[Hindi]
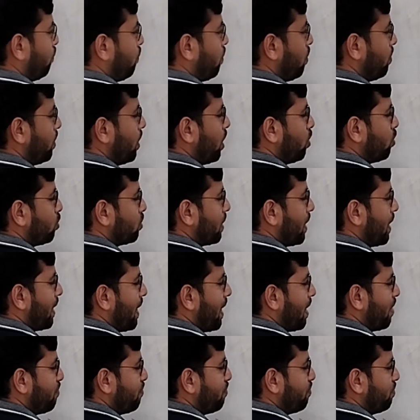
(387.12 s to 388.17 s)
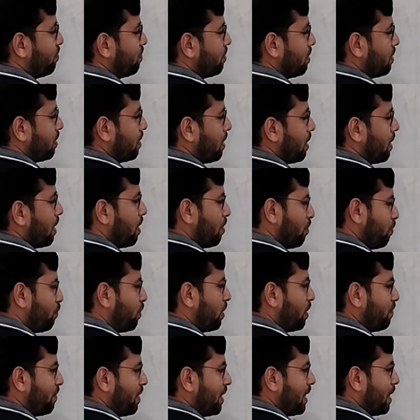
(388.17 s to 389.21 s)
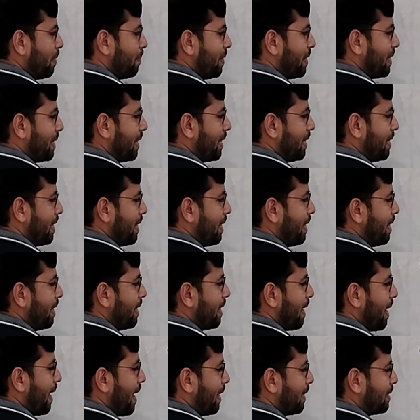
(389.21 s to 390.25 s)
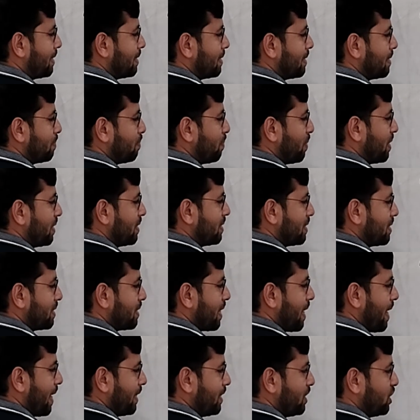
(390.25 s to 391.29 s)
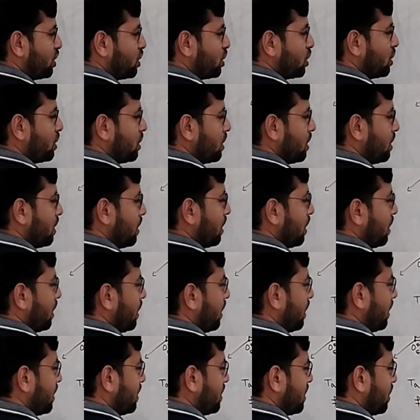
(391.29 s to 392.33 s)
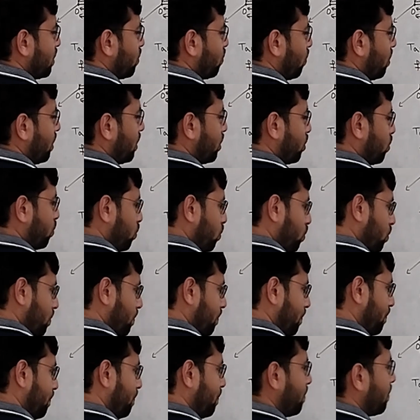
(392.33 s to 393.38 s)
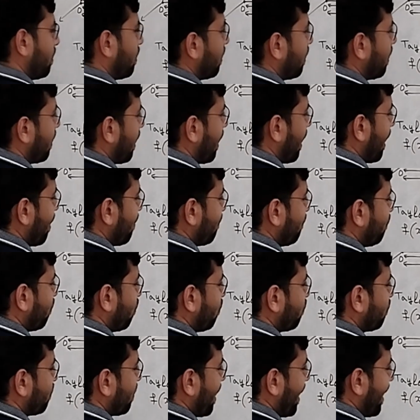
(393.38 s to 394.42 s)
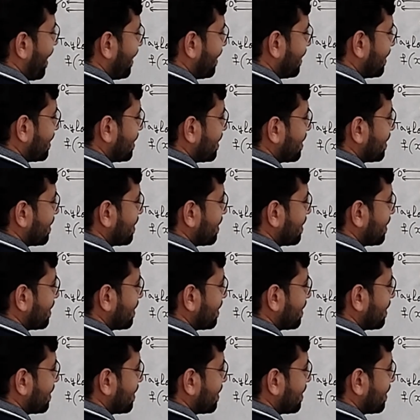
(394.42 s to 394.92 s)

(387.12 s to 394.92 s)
फॉर्मूला होता है एफ वन वेरिएबल के लिए एक्स प्लस एच इज इक्वल टू एफ ऑफ एक्स